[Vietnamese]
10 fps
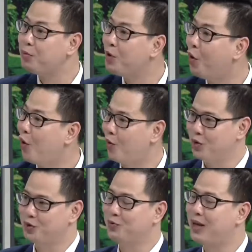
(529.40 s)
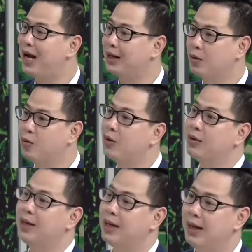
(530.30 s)
tốc độ của chúng ta thì cũng
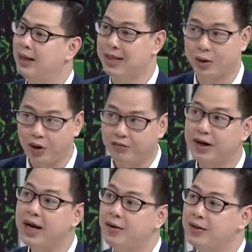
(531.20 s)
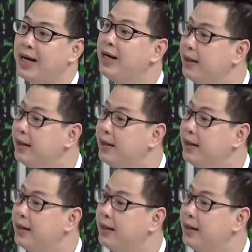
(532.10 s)
có thể là giải quyết vấn đề nó nhanh